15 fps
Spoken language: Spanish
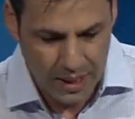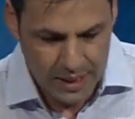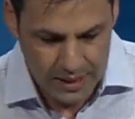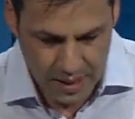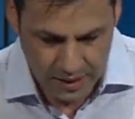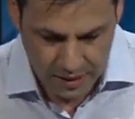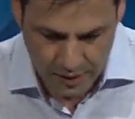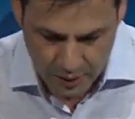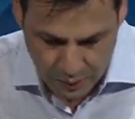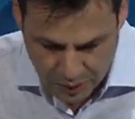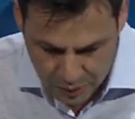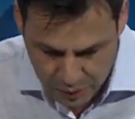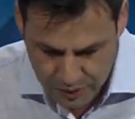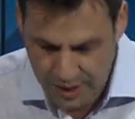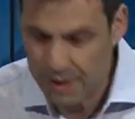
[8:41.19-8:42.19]
Y aquí tengo
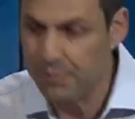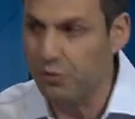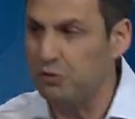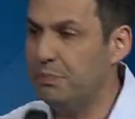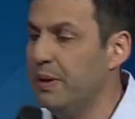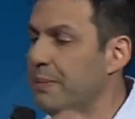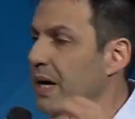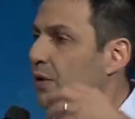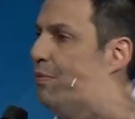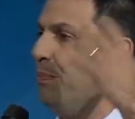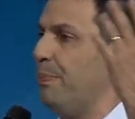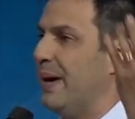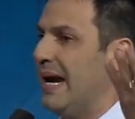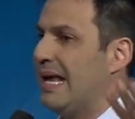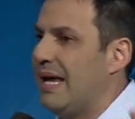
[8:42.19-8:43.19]
algunos ejemplos. Primero,
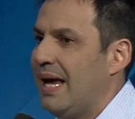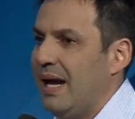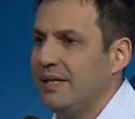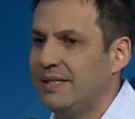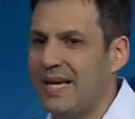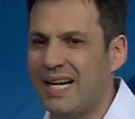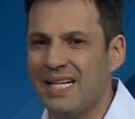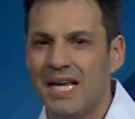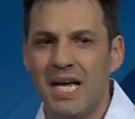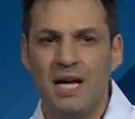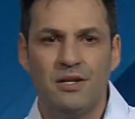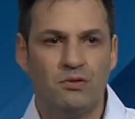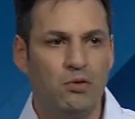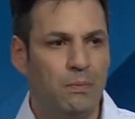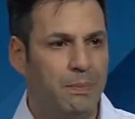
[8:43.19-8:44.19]
para ejercer
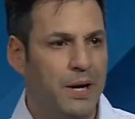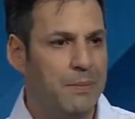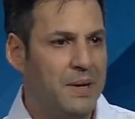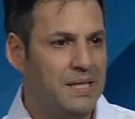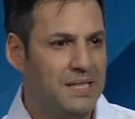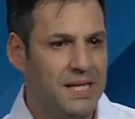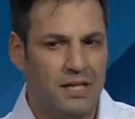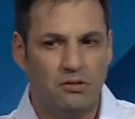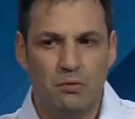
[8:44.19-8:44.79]
supremacía.